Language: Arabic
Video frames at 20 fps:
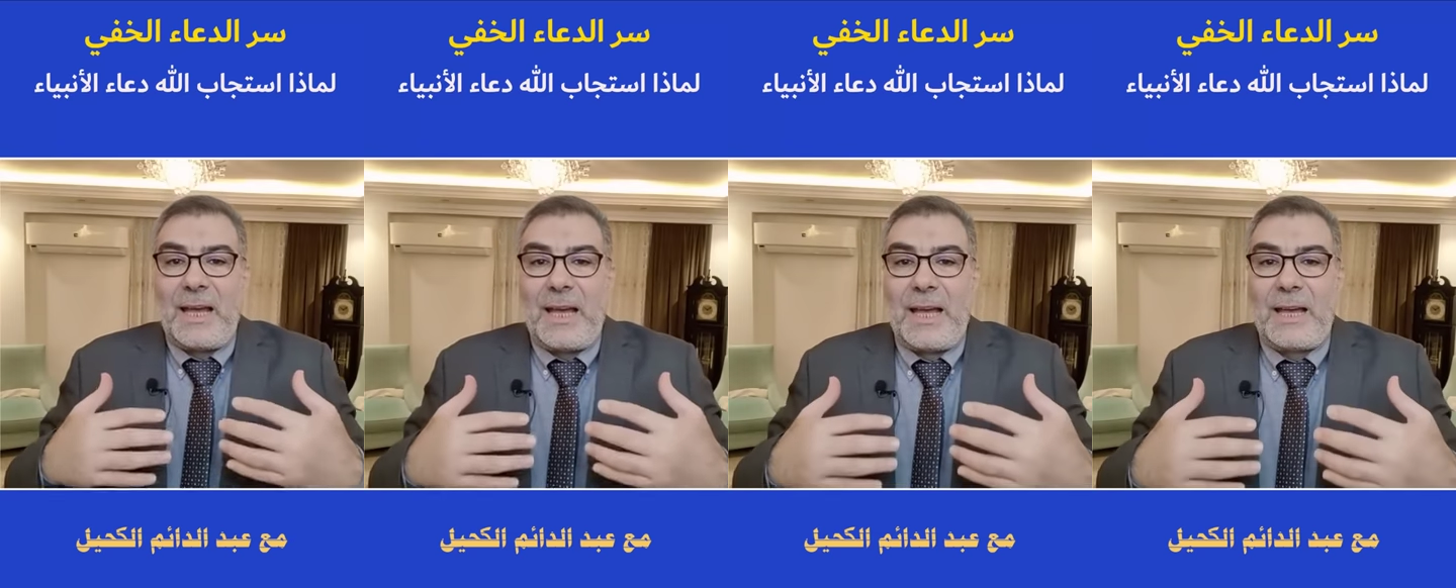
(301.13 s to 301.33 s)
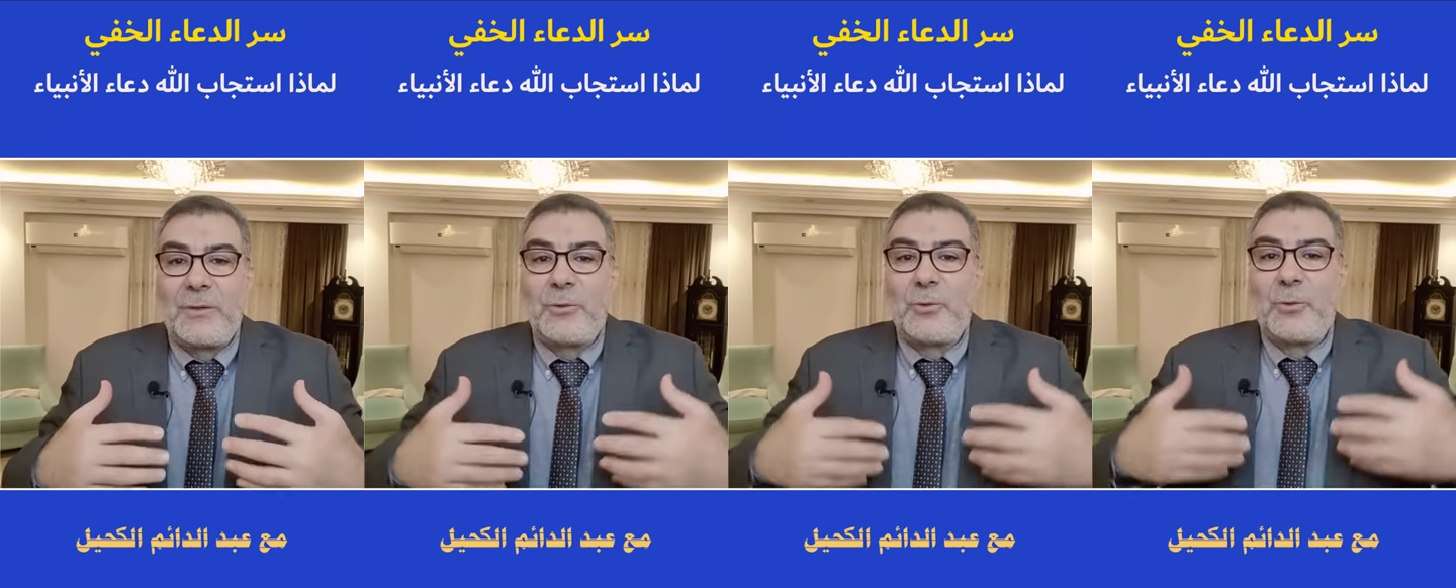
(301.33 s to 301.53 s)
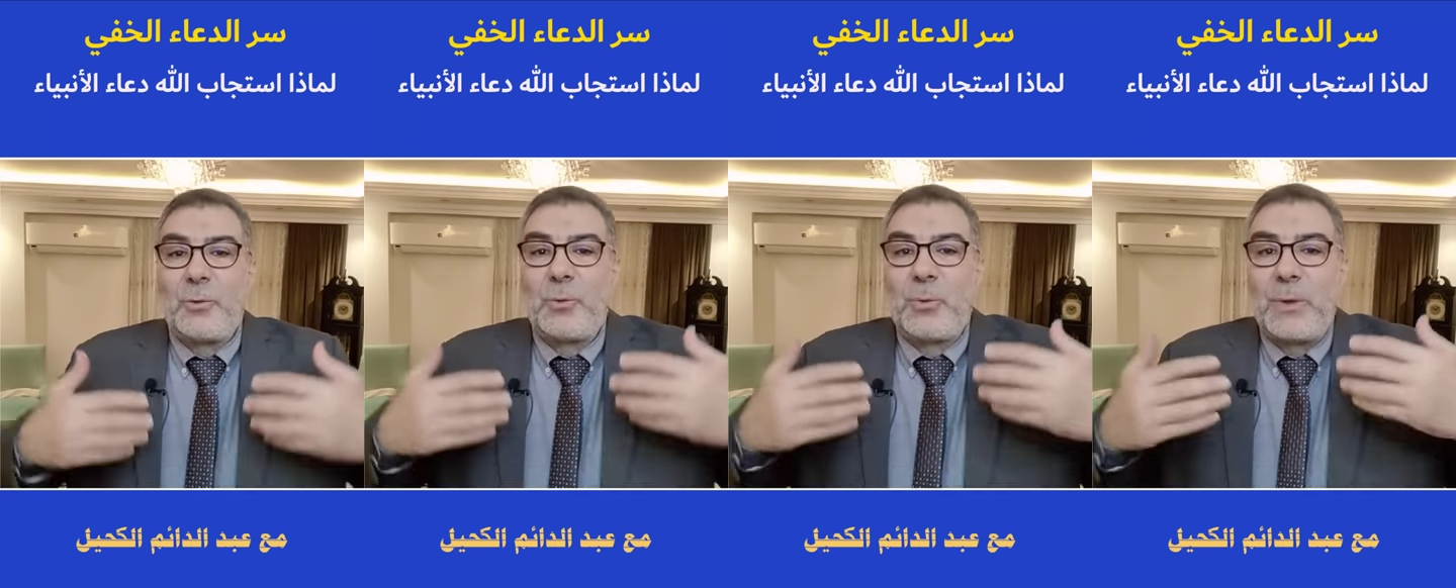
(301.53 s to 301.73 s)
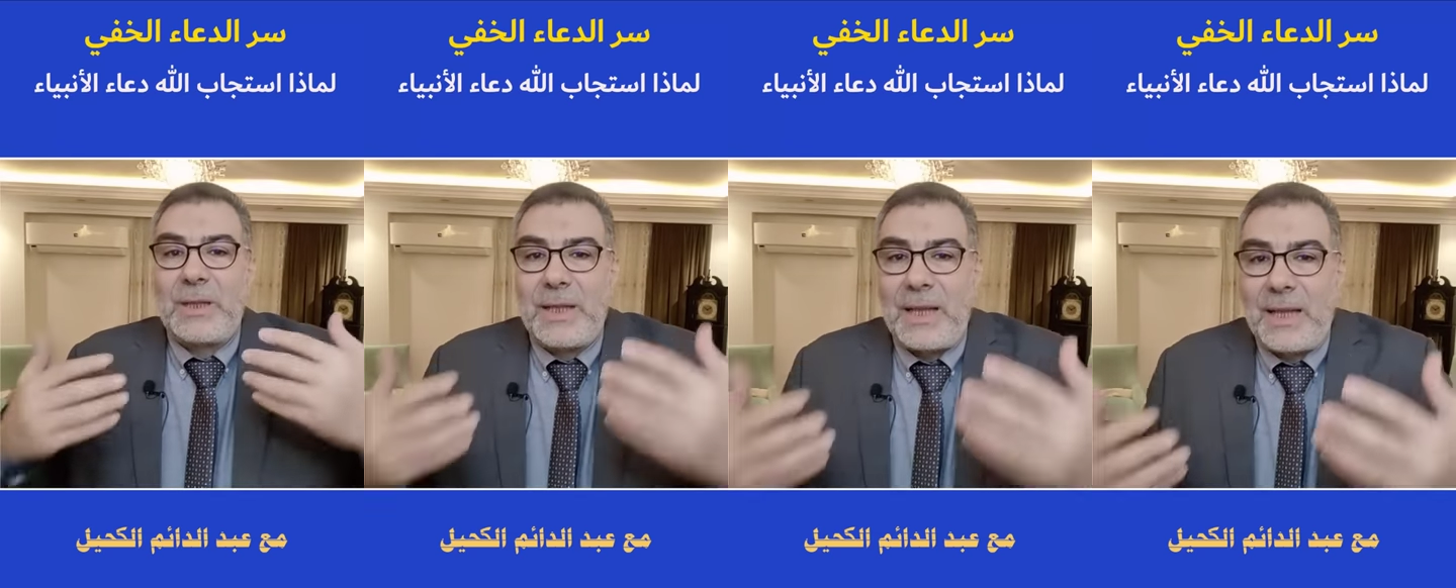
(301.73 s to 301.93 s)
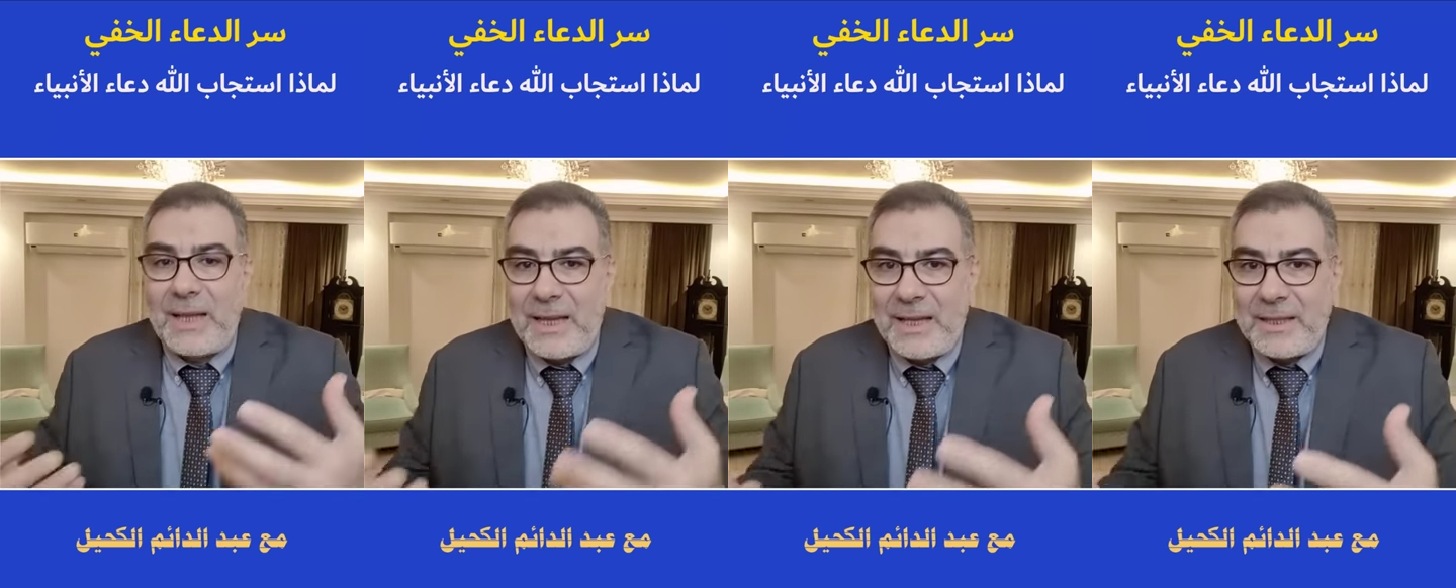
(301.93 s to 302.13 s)
ادعو
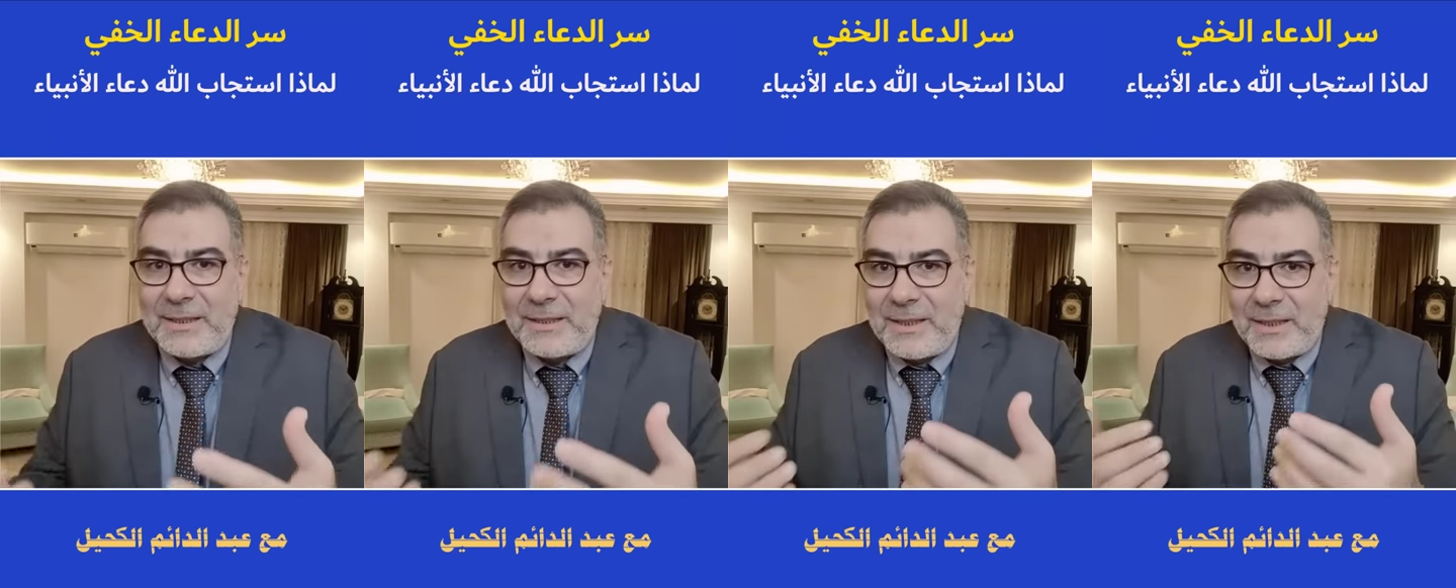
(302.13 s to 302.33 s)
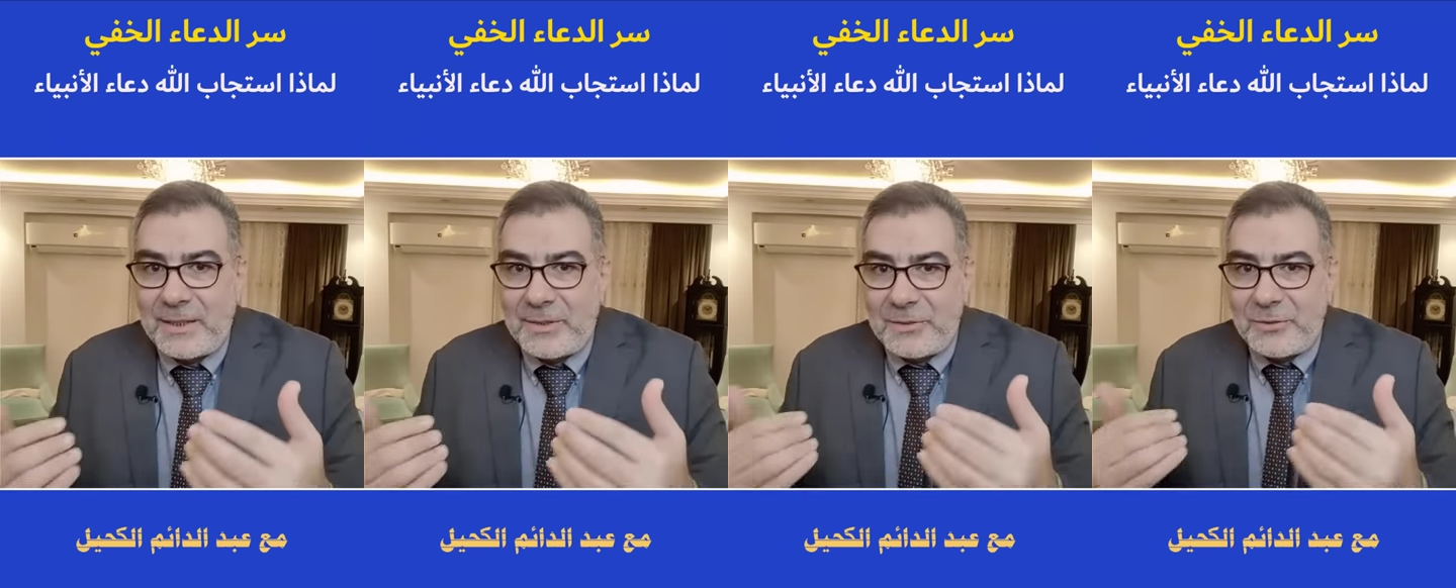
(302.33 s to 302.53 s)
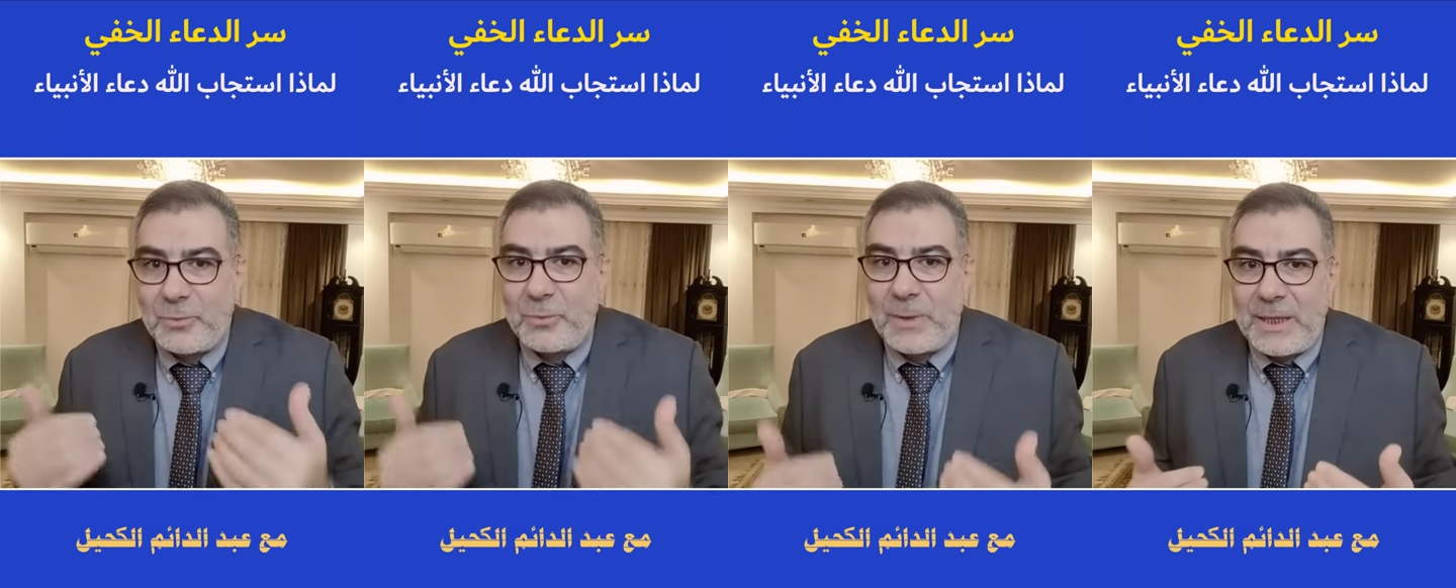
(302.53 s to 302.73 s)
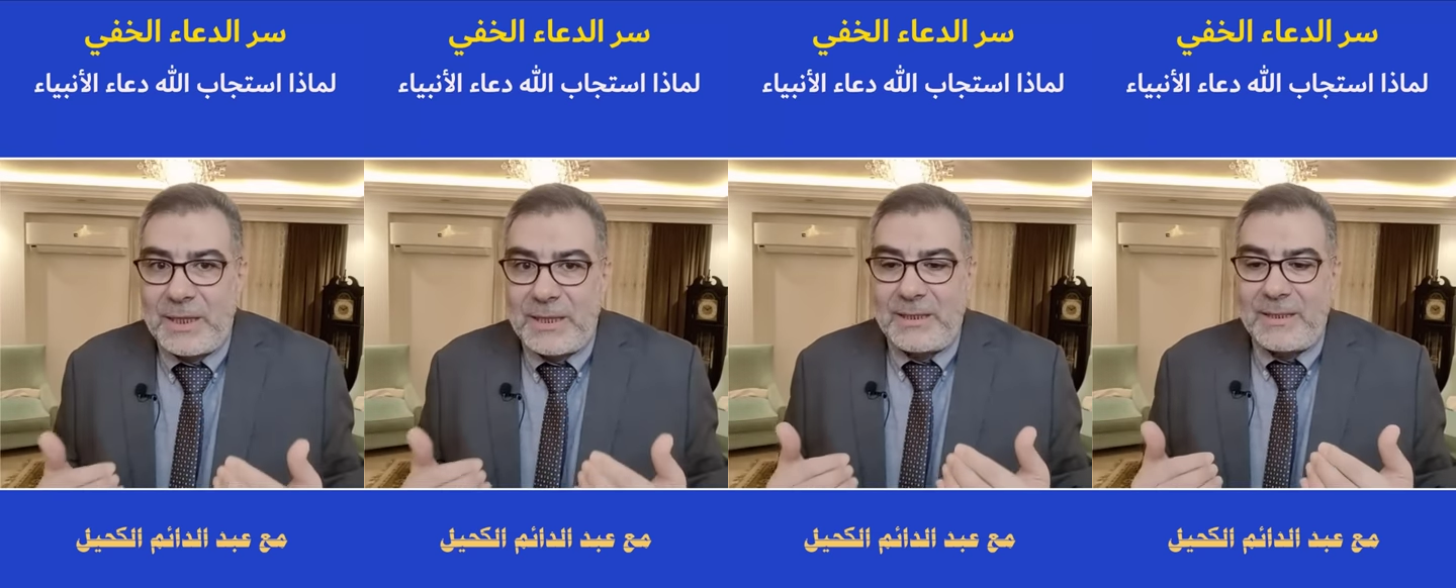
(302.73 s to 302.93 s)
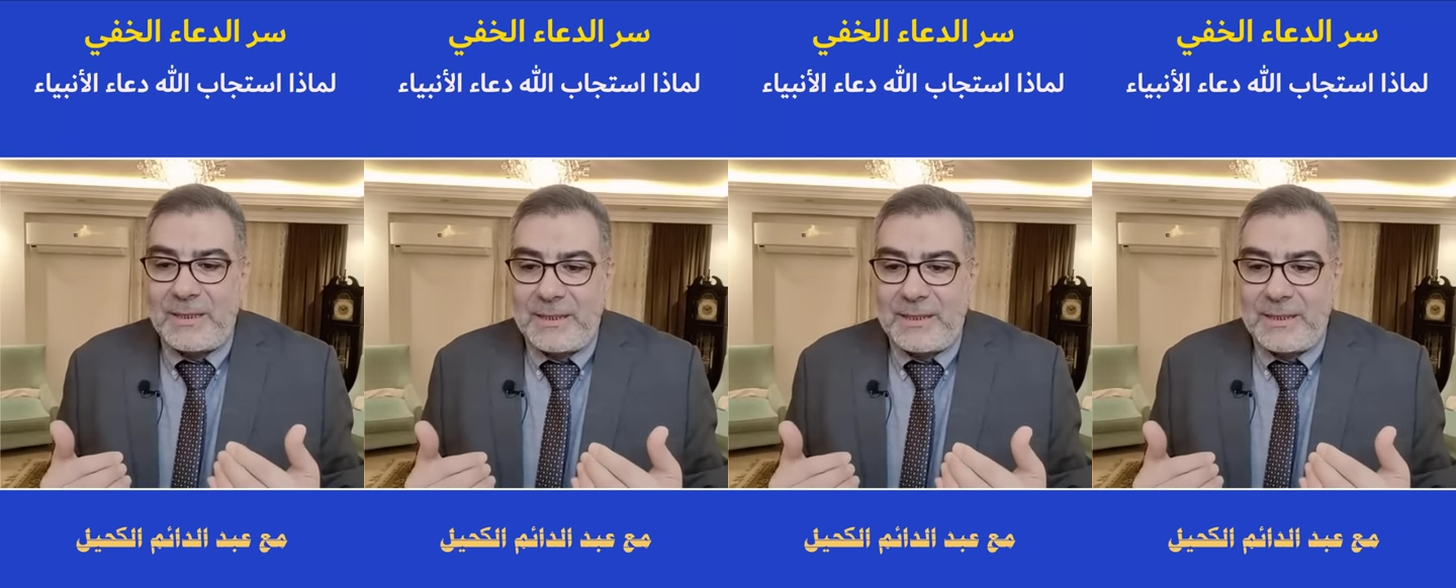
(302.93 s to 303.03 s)
الله ان يرزقني